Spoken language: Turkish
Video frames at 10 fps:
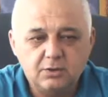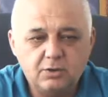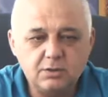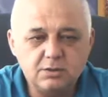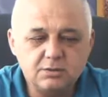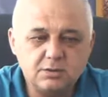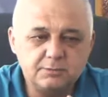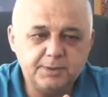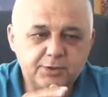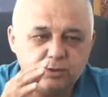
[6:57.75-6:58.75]
Ondan
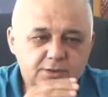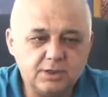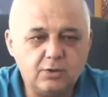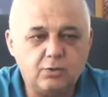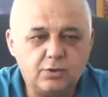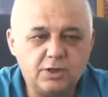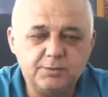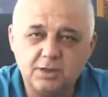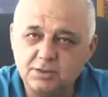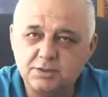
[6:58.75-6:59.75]
sonra periyotta oraya
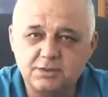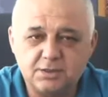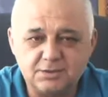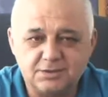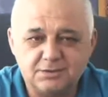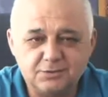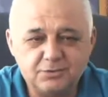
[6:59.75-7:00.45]
bir alışacağız.